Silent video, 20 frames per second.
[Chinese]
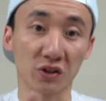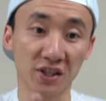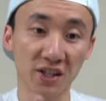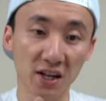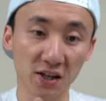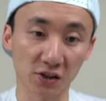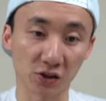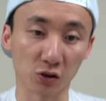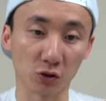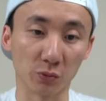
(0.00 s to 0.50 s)

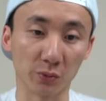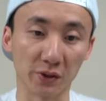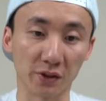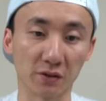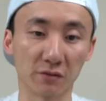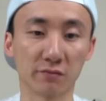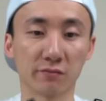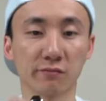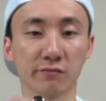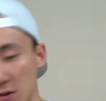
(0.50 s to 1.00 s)
线手柄。
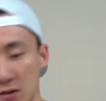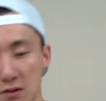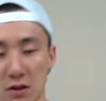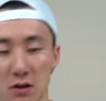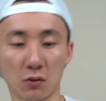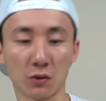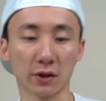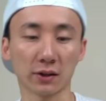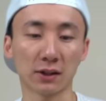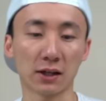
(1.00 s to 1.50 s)
这
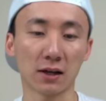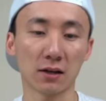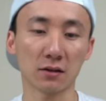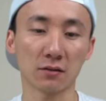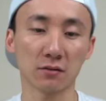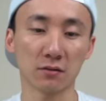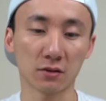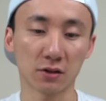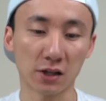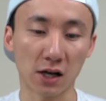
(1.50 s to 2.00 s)
样我给大家
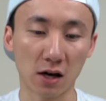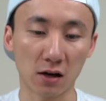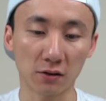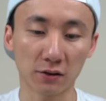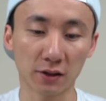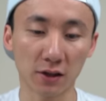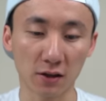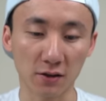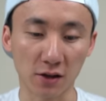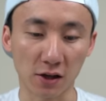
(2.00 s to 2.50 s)
插上
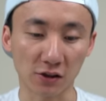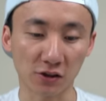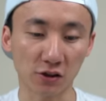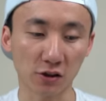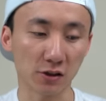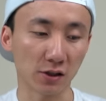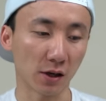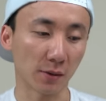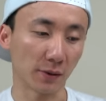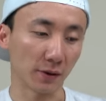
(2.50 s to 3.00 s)
电演
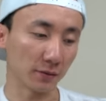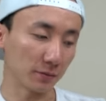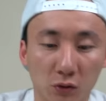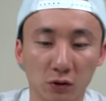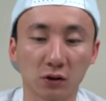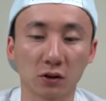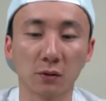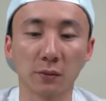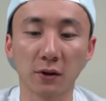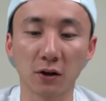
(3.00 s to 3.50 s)
示一下吧。我
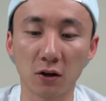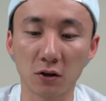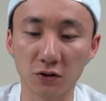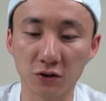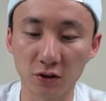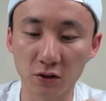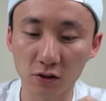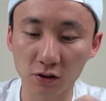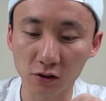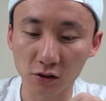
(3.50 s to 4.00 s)
特别好
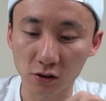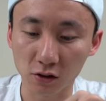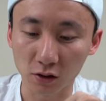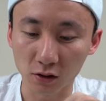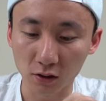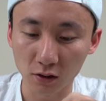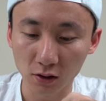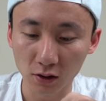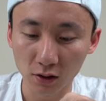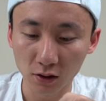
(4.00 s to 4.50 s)
奇的是